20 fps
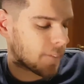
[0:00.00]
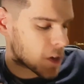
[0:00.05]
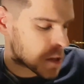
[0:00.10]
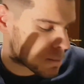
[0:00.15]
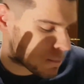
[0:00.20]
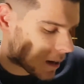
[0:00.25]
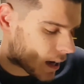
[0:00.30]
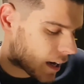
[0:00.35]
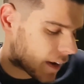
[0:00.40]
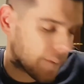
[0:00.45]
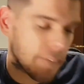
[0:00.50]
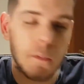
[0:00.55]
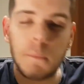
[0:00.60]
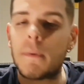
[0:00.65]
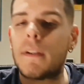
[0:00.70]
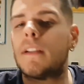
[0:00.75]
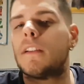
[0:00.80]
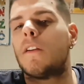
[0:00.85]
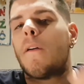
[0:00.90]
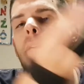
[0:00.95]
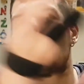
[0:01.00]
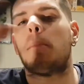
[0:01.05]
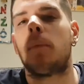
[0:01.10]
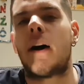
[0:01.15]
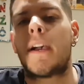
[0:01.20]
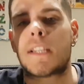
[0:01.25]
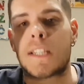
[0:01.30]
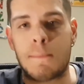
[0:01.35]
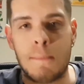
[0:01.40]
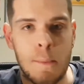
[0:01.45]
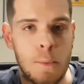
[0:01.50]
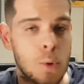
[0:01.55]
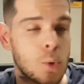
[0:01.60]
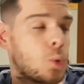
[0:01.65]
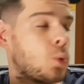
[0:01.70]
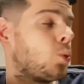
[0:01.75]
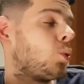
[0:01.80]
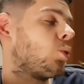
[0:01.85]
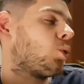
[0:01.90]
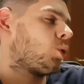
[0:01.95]
i tre Spider-Man, ormai
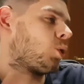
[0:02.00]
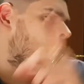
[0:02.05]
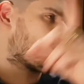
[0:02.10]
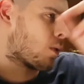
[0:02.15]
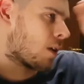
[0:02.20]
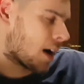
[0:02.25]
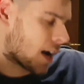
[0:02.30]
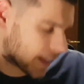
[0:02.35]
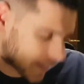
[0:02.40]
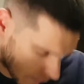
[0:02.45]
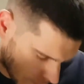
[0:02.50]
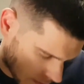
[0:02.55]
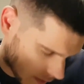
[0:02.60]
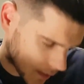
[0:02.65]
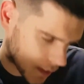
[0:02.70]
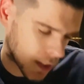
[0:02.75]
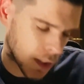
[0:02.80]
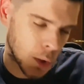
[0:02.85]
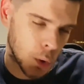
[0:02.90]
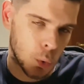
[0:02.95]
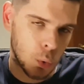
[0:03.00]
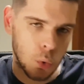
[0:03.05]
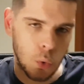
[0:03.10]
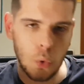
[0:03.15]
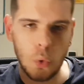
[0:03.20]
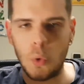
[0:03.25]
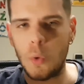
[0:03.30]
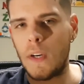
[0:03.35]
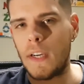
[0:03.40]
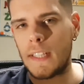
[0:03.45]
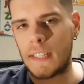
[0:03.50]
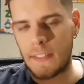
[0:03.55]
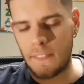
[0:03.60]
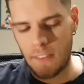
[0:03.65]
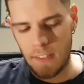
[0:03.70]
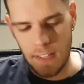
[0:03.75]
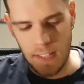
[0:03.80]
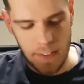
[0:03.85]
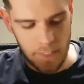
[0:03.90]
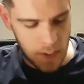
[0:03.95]
sappiamo tutto. Qua trovate le due
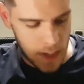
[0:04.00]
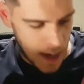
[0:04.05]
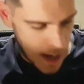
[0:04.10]
trailer